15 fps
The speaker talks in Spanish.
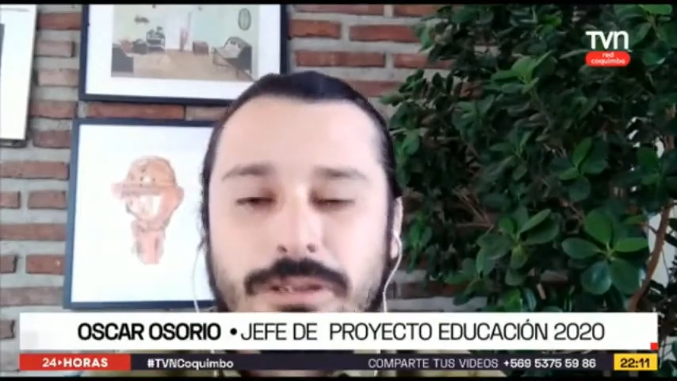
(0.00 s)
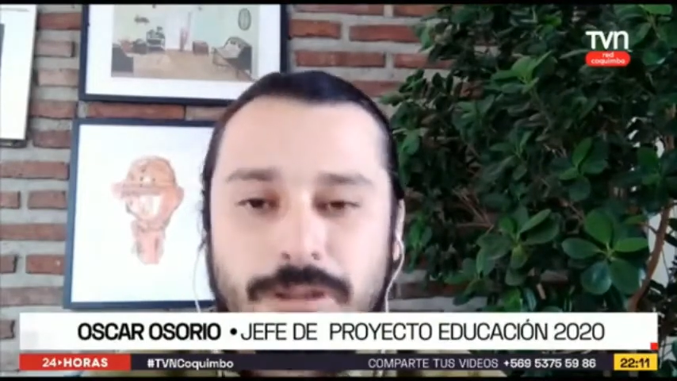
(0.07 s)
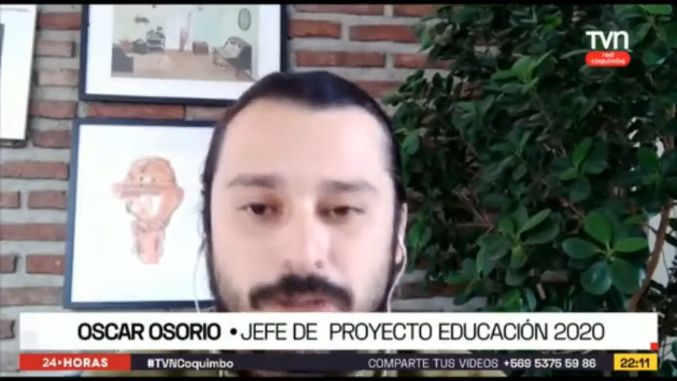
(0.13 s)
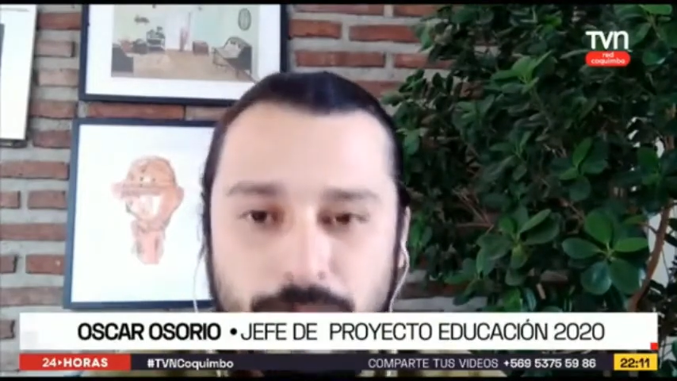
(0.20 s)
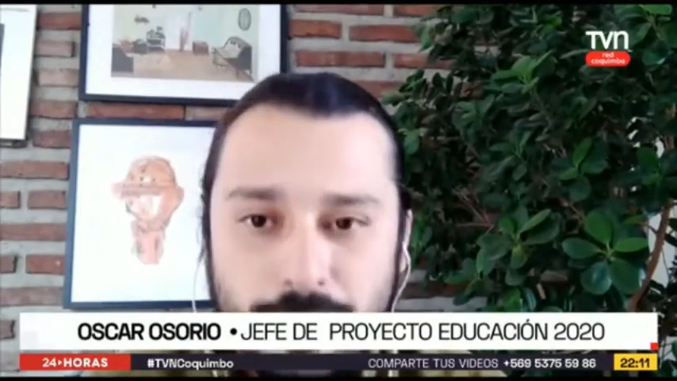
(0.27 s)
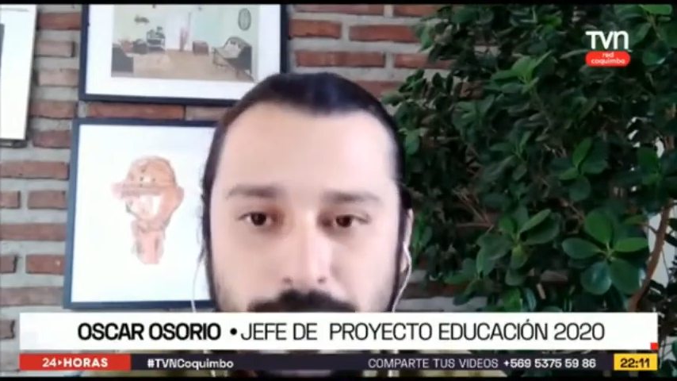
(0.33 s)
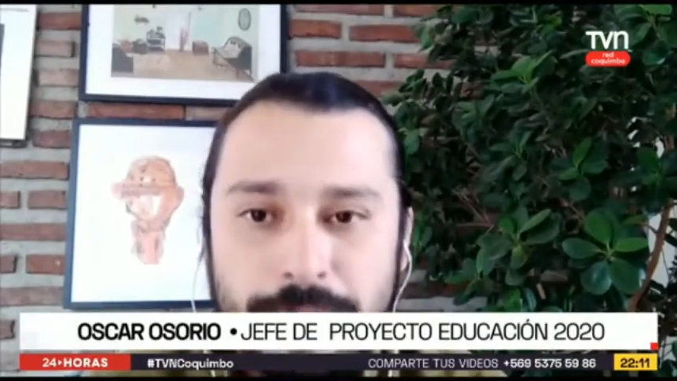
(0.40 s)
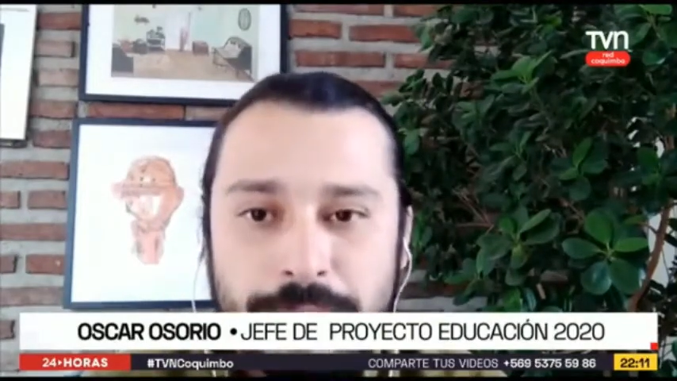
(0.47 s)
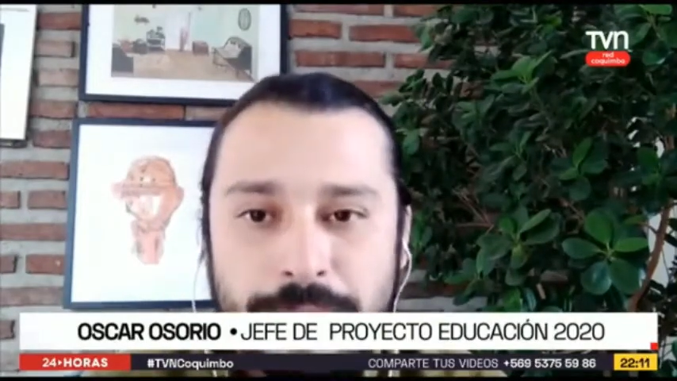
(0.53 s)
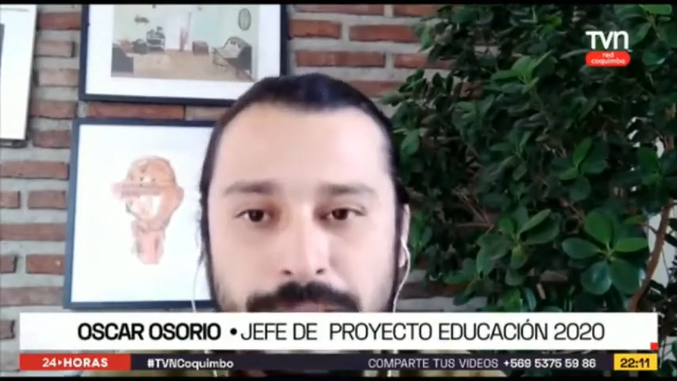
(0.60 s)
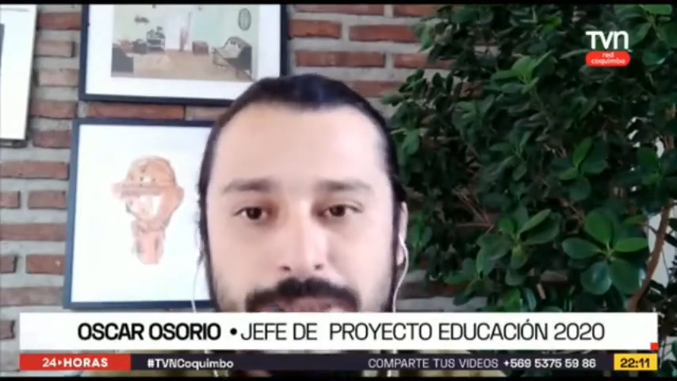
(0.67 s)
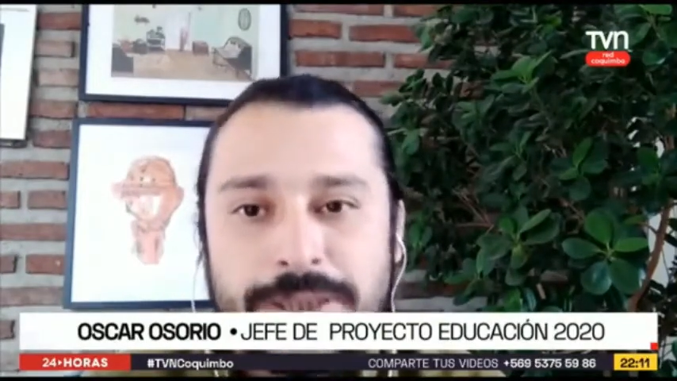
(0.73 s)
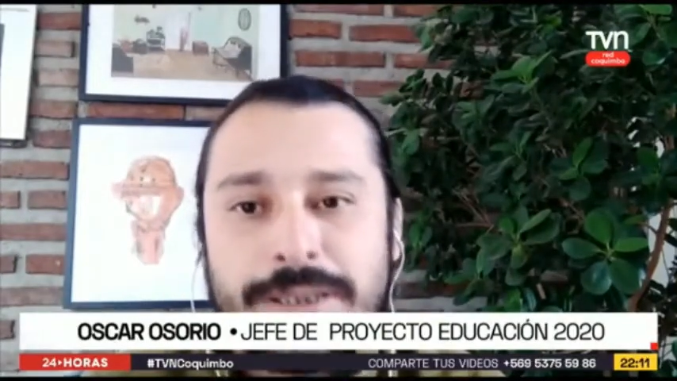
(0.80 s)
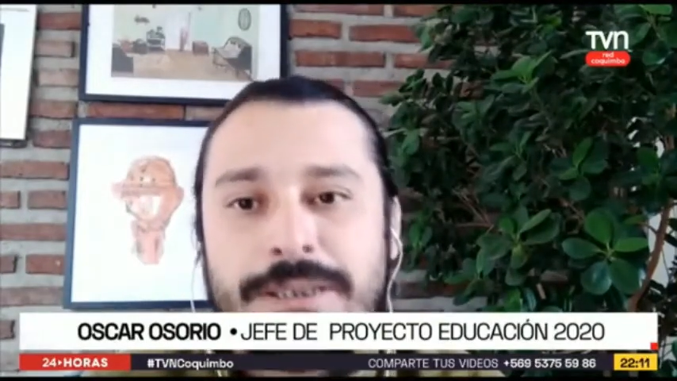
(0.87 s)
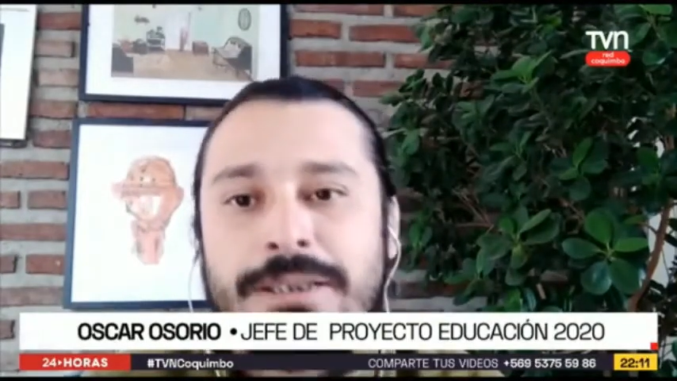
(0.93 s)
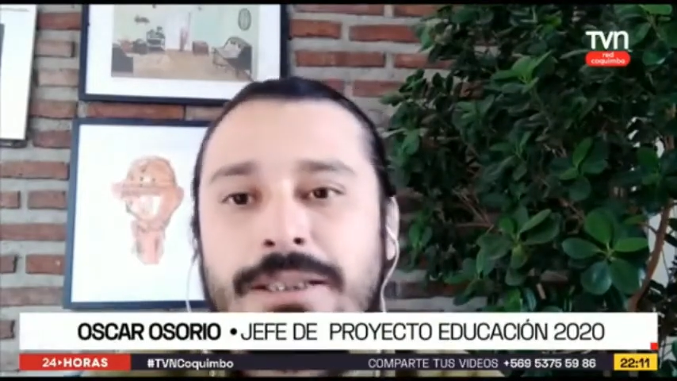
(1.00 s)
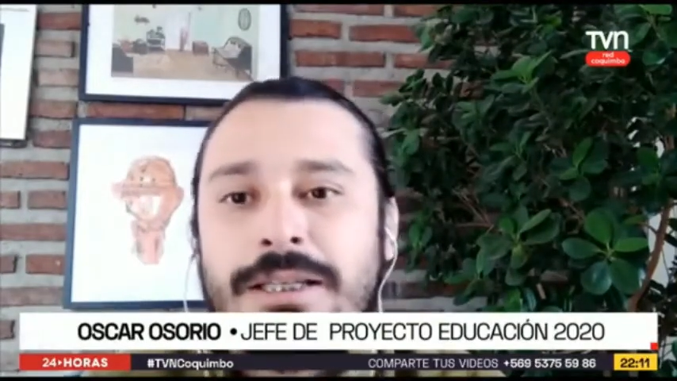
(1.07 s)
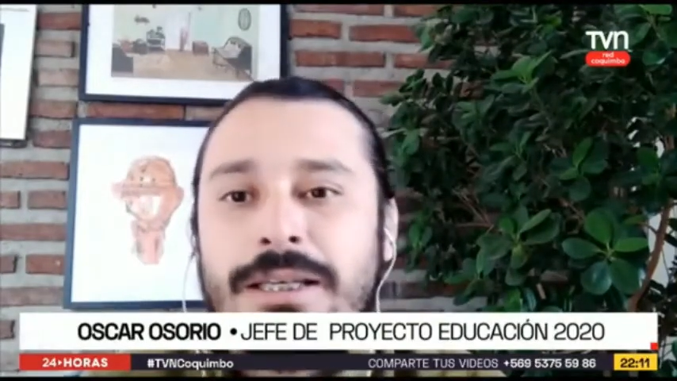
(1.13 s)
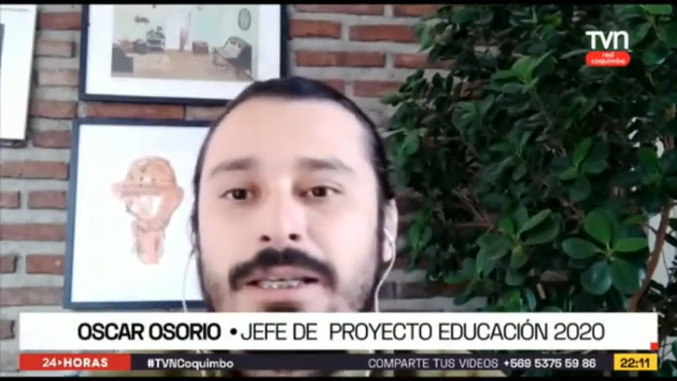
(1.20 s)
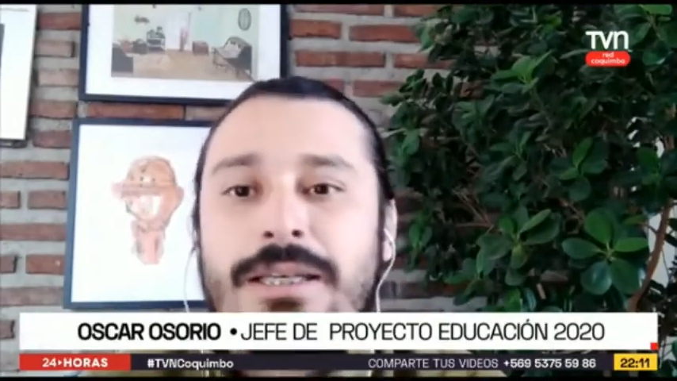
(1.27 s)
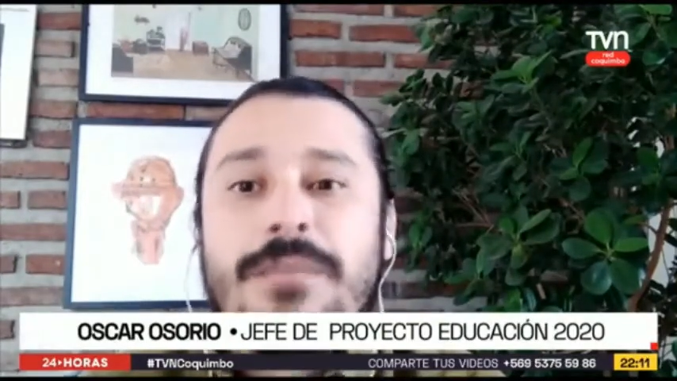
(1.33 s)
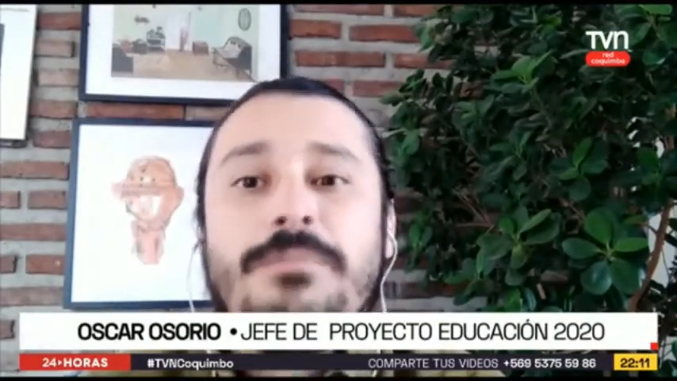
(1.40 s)
con empresas,
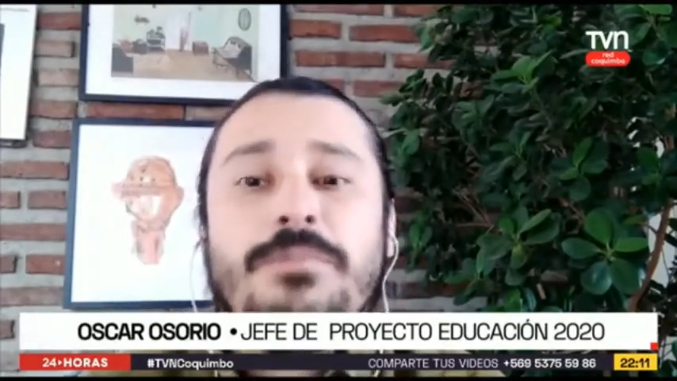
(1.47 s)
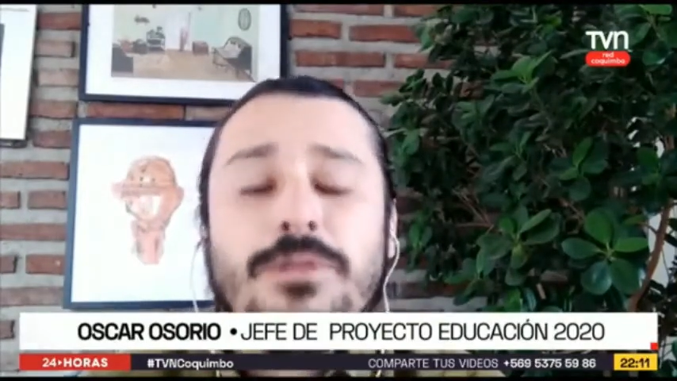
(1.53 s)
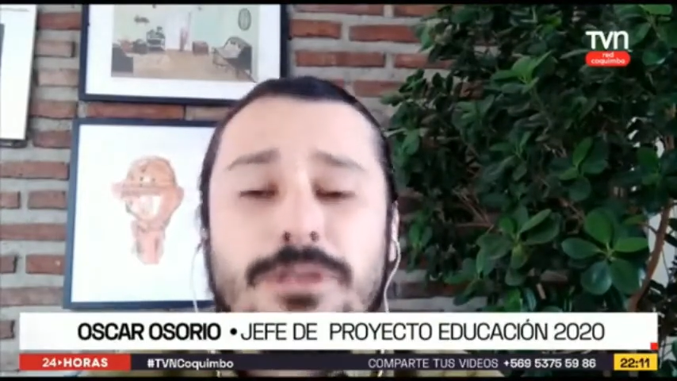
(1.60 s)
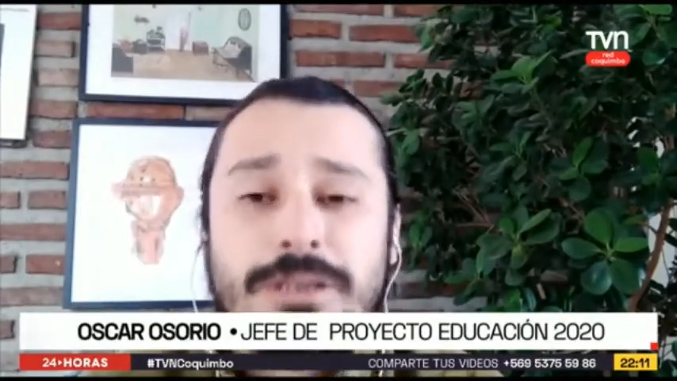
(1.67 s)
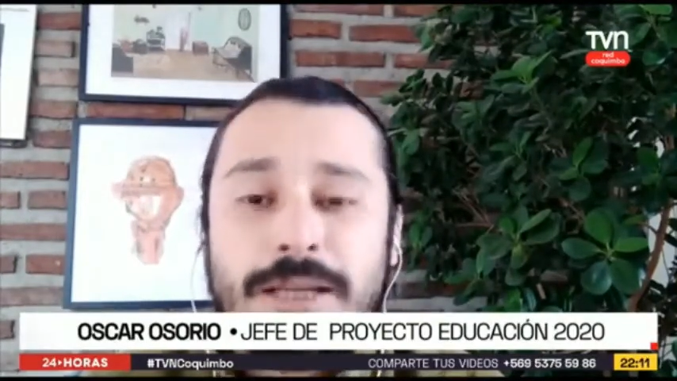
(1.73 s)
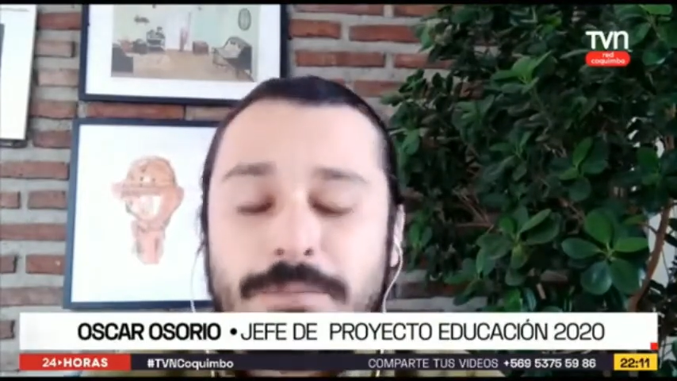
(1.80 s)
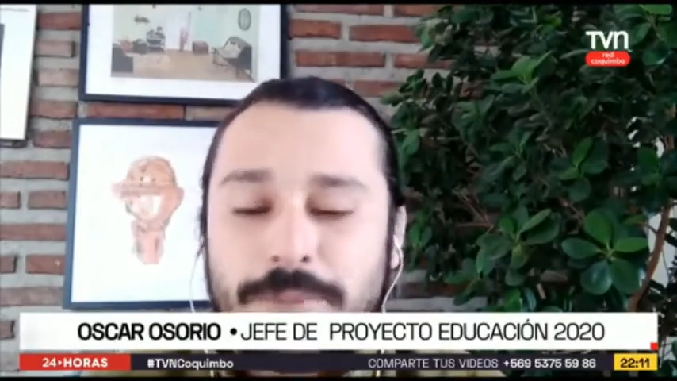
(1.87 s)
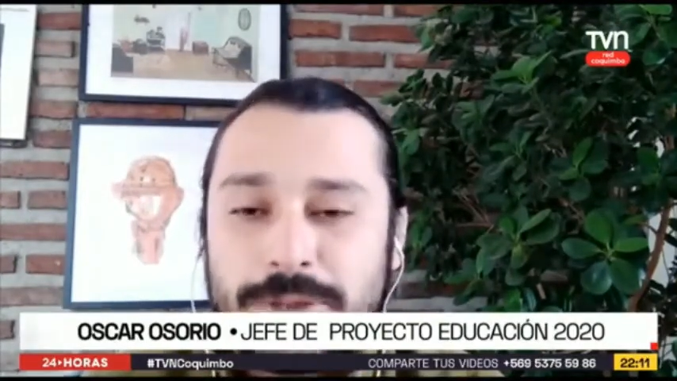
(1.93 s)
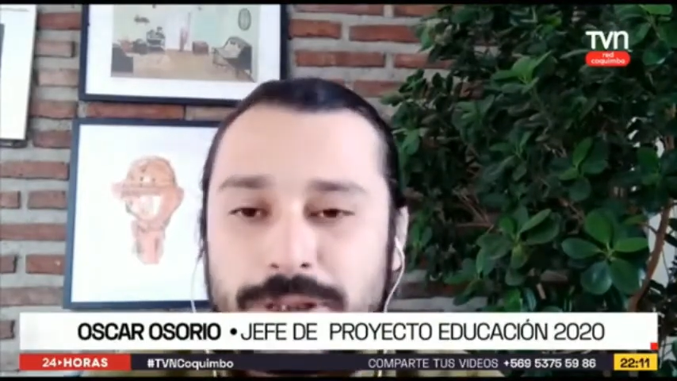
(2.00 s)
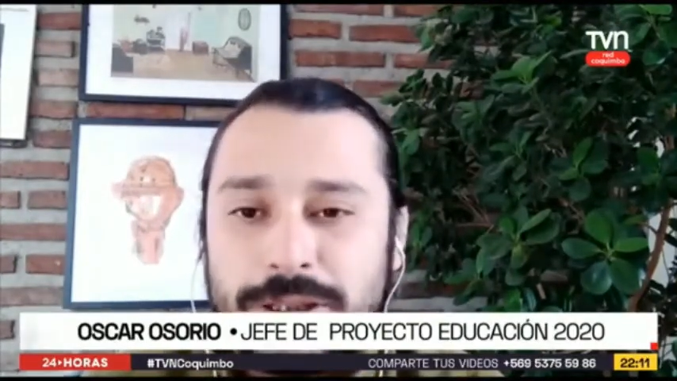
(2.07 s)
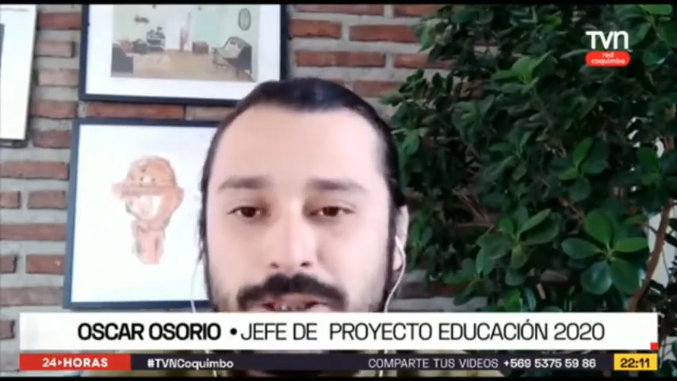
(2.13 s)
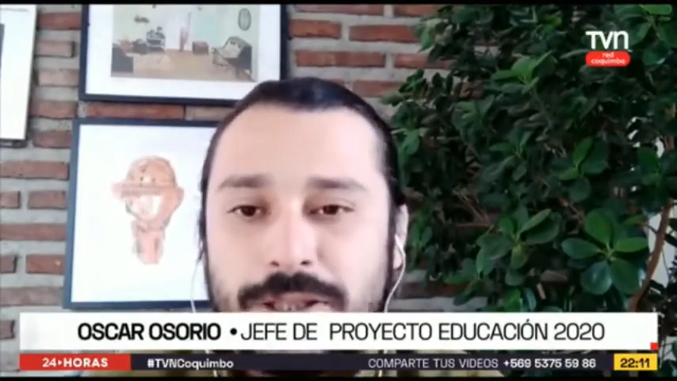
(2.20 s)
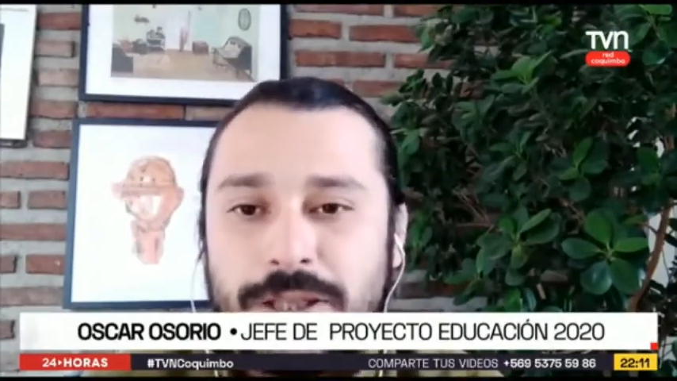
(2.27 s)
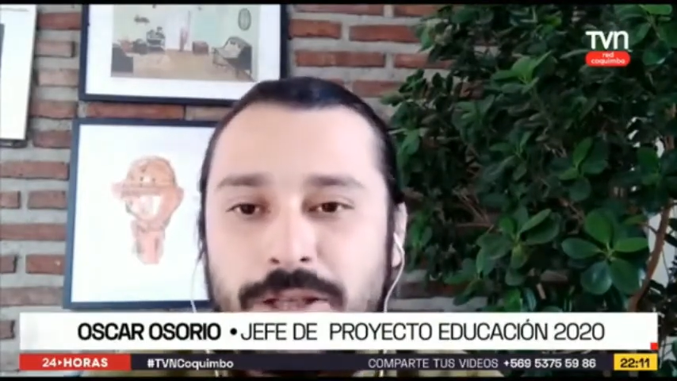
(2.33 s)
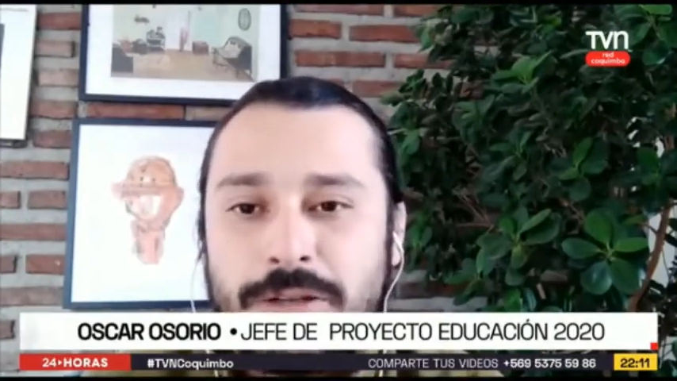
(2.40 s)
Impulsar procesos de